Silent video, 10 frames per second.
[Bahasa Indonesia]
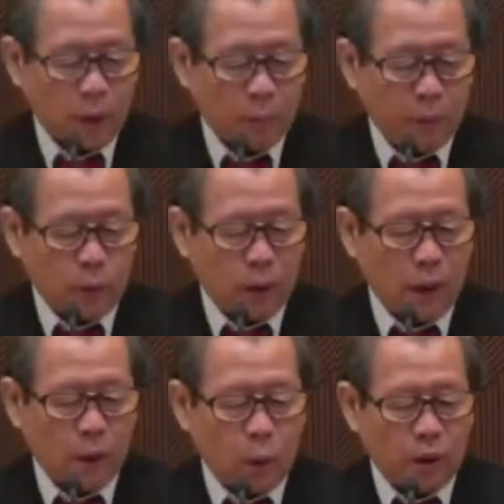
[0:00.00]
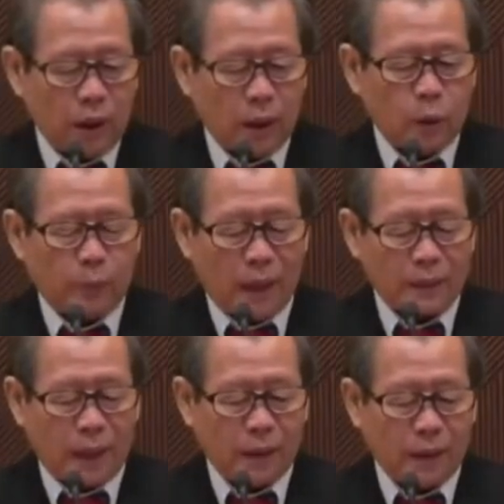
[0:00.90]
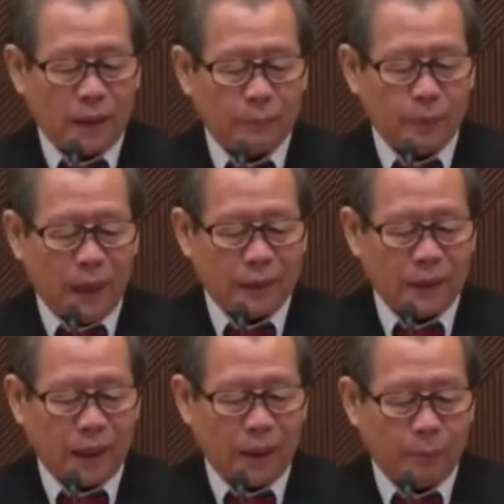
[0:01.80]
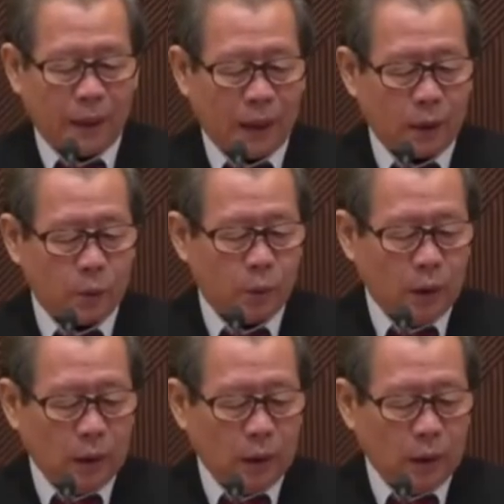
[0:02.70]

Pikulah kuk yang kupasang dan belajarlah padaku,